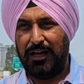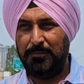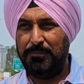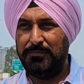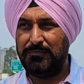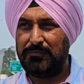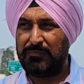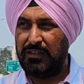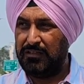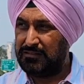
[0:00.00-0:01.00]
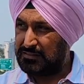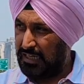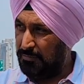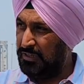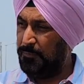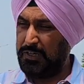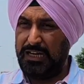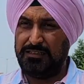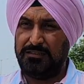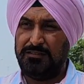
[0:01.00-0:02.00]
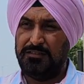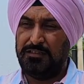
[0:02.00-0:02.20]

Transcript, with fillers: अब सामने प्राइस